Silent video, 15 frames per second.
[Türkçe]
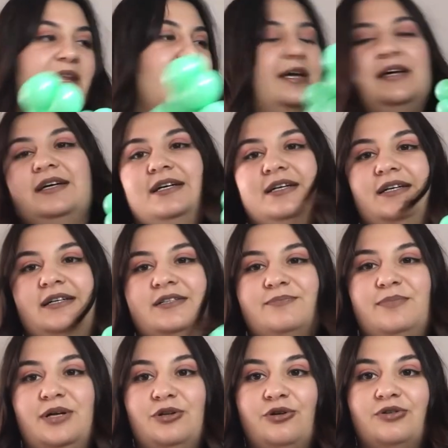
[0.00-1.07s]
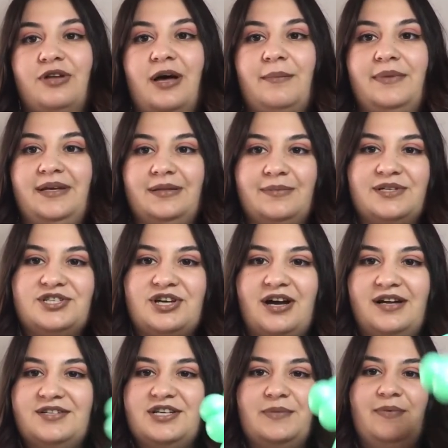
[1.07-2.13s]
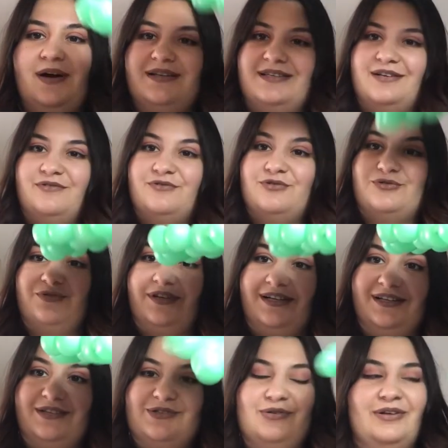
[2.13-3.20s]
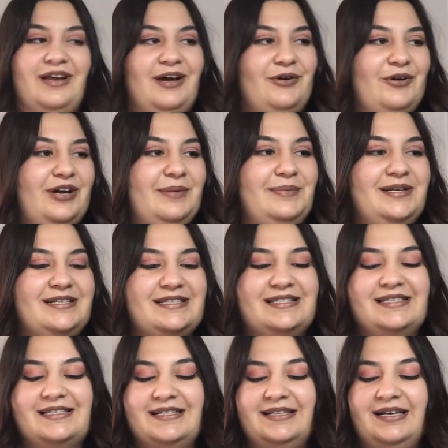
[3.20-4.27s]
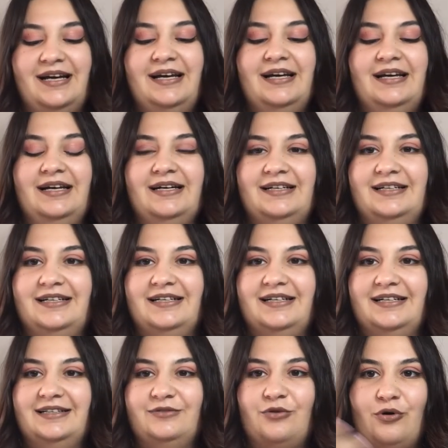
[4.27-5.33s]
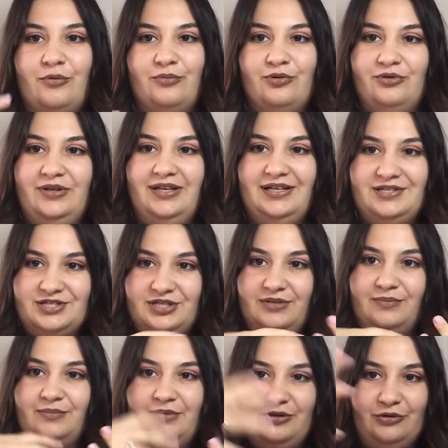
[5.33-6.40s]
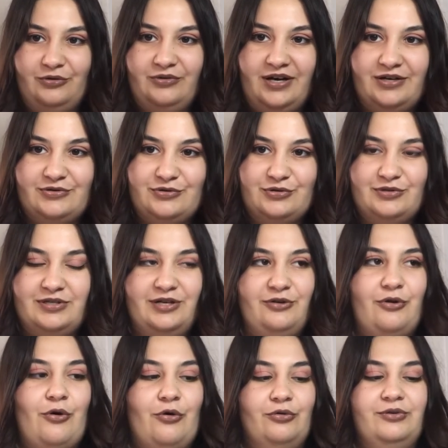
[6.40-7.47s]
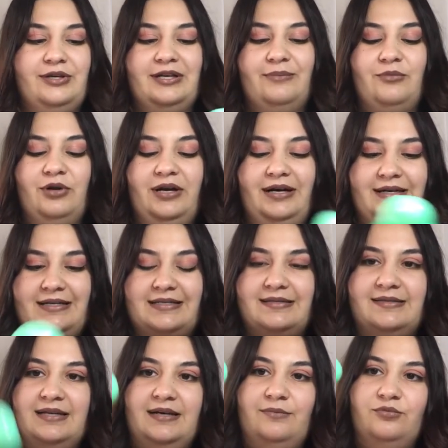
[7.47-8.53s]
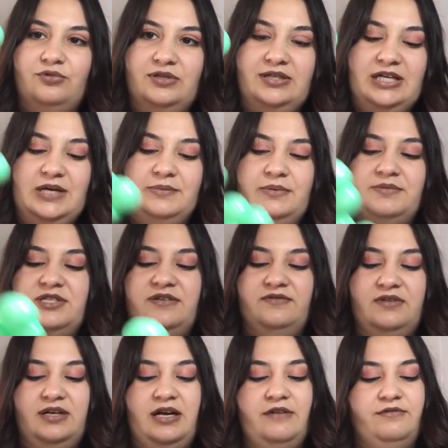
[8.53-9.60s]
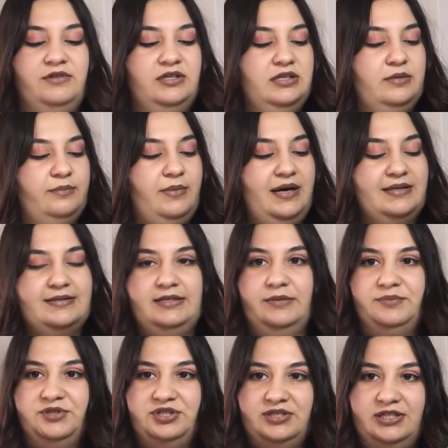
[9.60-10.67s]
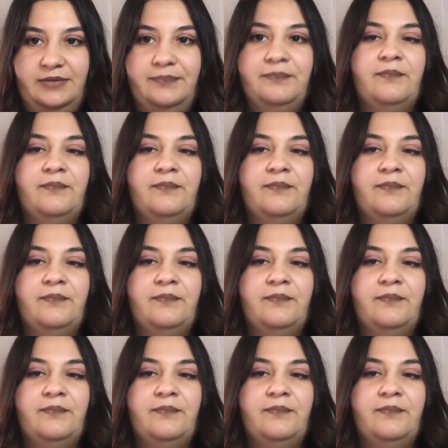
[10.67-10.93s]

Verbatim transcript: e, balondan bir yılbaşı ağacı yaparsanız üstüne yıldız olarak koyabilirsiniz ya da e, doğum günleri için balonlar süsleniyor. Onların böyle arasında bunları yapıp çift taraflı bant yapıştırıp